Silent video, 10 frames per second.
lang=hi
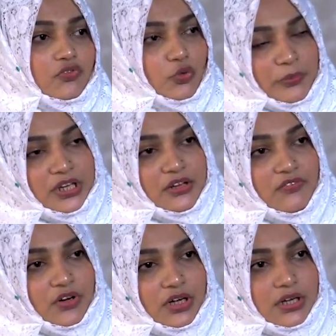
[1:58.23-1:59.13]
वो मेरी
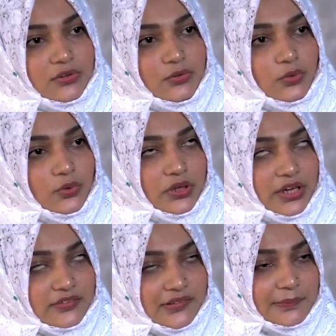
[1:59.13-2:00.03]
दोनों
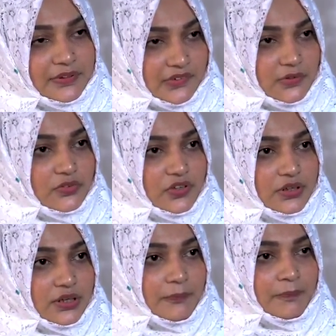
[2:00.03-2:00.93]
लेग्स पर से गुजर
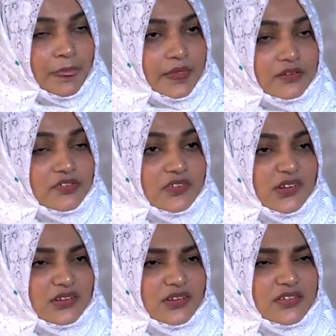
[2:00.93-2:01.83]
गए
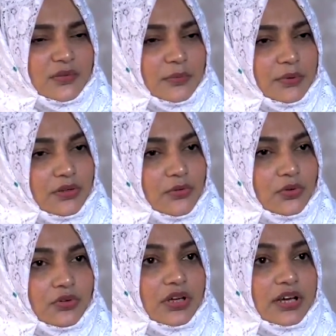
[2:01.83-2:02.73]
जिसके नतीजे में मेरी दोनों